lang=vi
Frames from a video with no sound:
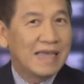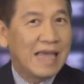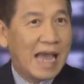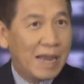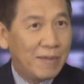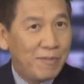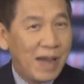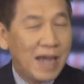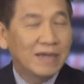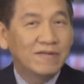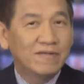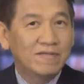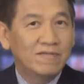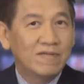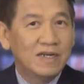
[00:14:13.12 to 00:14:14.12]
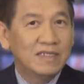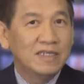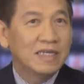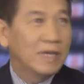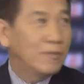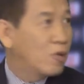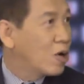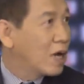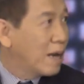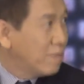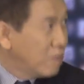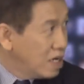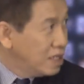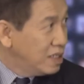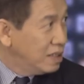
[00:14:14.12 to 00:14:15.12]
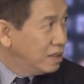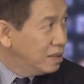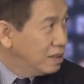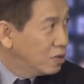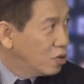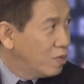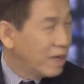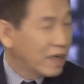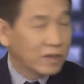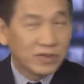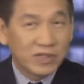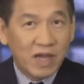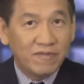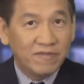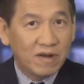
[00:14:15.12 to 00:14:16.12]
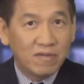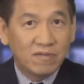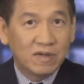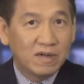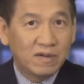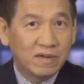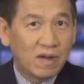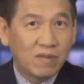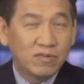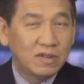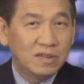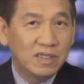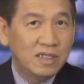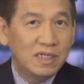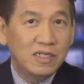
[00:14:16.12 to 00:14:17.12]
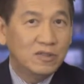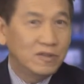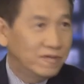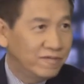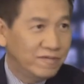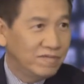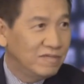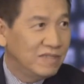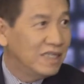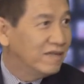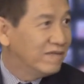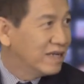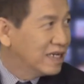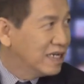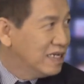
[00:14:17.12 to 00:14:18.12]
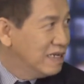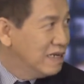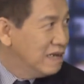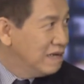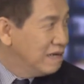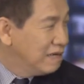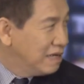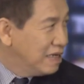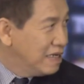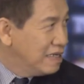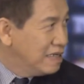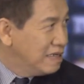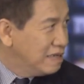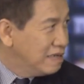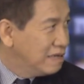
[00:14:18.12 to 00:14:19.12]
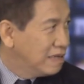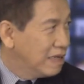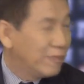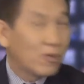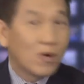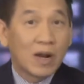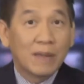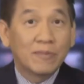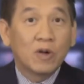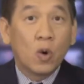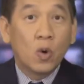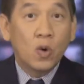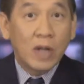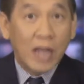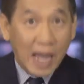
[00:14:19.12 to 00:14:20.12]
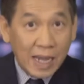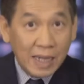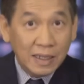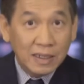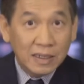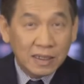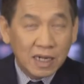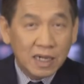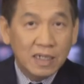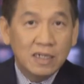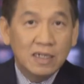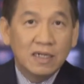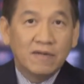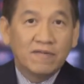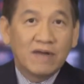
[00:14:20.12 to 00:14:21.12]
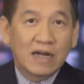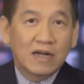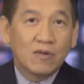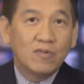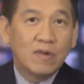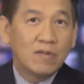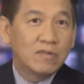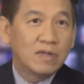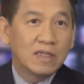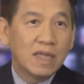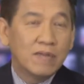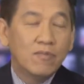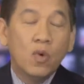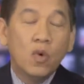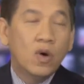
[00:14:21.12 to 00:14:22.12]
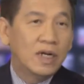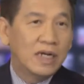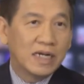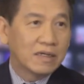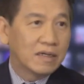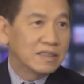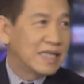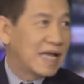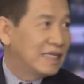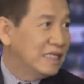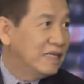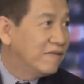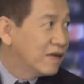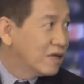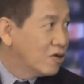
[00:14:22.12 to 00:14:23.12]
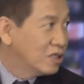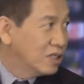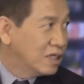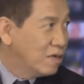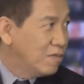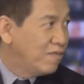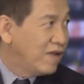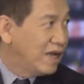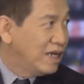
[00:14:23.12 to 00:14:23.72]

cái iPad với những cái program mới ừ. của Microsoft không có không có dính líu gì về cái cái cái program cũ cả uh. đó và cũng không có thể mua là nó có sẵn như vậy rồi chứ không